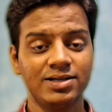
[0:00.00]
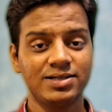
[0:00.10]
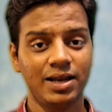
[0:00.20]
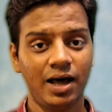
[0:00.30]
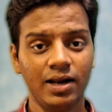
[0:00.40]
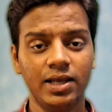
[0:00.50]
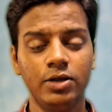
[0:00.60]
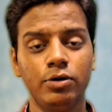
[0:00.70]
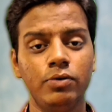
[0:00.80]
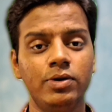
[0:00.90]
सलार के
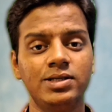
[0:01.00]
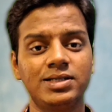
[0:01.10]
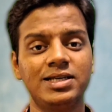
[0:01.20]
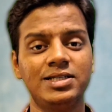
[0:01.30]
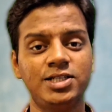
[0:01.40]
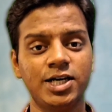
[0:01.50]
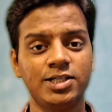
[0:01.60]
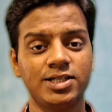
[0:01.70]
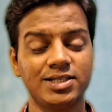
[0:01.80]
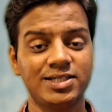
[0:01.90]
यूनिवर्स की
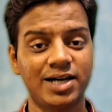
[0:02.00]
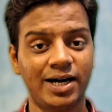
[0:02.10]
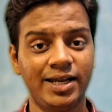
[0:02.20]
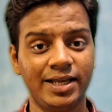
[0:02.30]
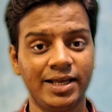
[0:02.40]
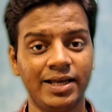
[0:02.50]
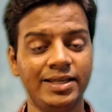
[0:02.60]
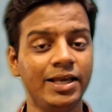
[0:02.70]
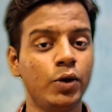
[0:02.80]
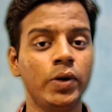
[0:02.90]
जस्ट स्टार्टिंग है
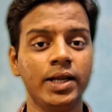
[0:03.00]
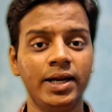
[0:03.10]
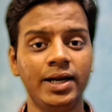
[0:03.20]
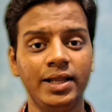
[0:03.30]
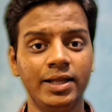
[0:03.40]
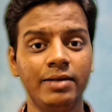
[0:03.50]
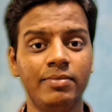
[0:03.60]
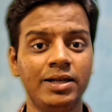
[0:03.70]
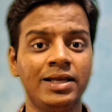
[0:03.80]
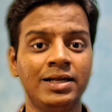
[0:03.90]
ये कोई एंडिंग नहीं
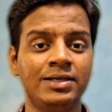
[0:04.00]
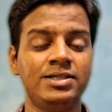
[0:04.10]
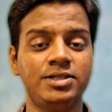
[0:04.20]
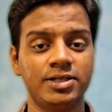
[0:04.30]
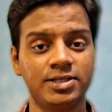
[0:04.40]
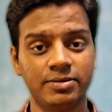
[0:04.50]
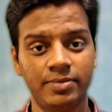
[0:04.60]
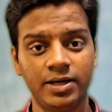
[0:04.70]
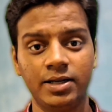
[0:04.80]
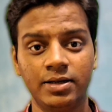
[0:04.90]
बल्कि इट्स जस्ट अ
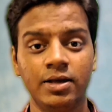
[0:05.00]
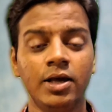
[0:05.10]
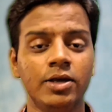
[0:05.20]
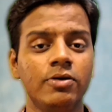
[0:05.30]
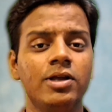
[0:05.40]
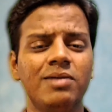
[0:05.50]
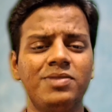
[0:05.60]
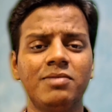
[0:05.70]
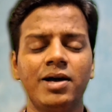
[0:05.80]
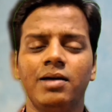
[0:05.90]
बिगिनिंग क्योंकि अब
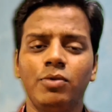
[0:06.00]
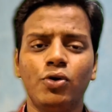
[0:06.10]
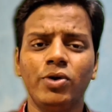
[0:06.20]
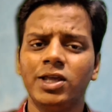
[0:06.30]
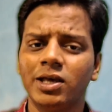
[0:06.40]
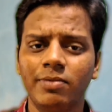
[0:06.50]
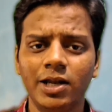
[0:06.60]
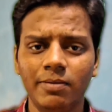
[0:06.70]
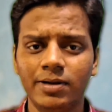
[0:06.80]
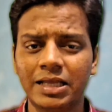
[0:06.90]
तक भाई हम लोग को ये भी
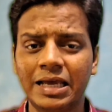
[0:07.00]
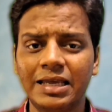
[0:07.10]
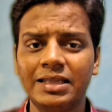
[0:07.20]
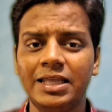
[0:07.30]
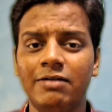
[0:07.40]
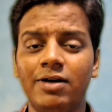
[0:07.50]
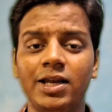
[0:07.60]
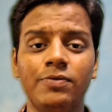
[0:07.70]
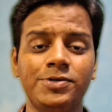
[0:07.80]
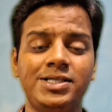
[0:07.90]
नहीं पता है कि देवा
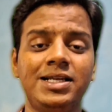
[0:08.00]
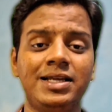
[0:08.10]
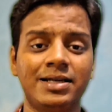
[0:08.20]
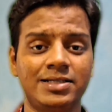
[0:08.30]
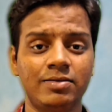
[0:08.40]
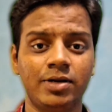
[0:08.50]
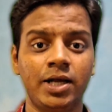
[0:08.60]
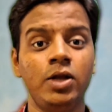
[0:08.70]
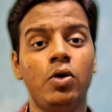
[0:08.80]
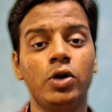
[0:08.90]
ने वो सी कैसे
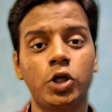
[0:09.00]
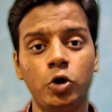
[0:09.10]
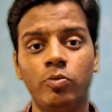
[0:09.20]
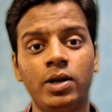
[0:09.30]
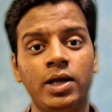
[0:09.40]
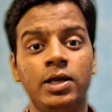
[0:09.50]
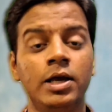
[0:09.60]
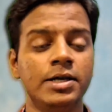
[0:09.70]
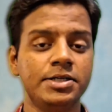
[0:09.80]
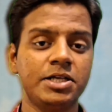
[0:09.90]
बनाई और क्यों बनाई
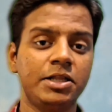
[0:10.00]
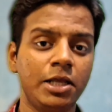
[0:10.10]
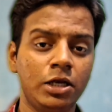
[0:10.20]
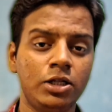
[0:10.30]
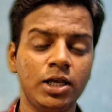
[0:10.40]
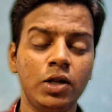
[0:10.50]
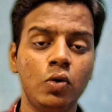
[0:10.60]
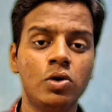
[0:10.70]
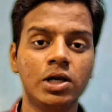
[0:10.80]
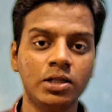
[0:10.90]
जिसे देखते ही
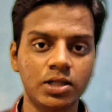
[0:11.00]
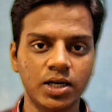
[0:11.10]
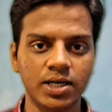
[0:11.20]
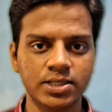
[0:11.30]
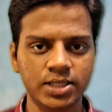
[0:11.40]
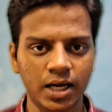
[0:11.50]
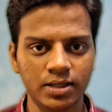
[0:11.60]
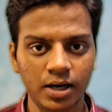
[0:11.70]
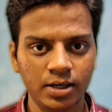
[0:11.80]
लोग इतना ज़्यादा